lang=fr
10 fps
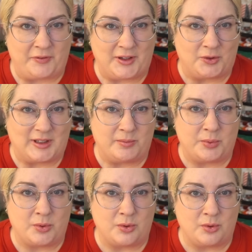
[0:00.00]
fait au
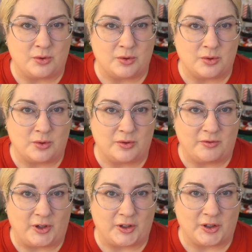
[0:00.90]
début du
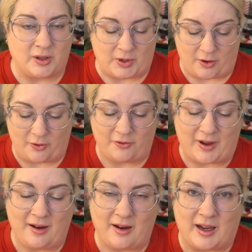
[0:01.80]
octobre un
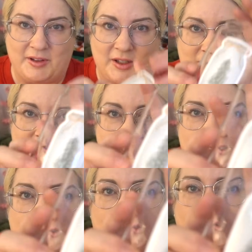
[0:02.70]
verre avec un
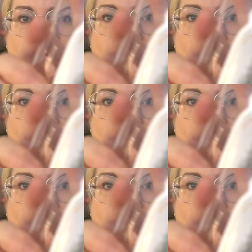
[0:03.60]
sticker